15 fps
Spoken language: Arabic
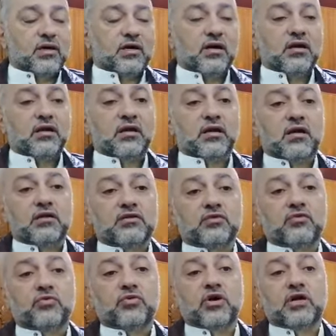قال
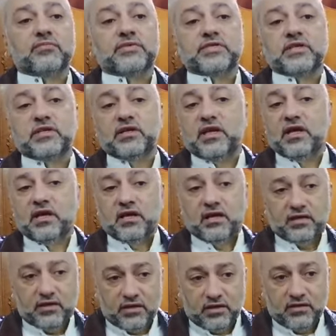قدر خمسين
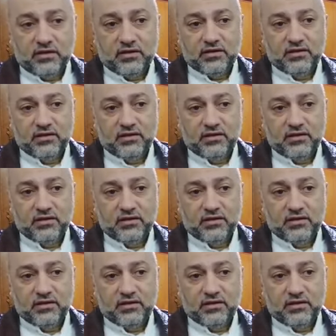آية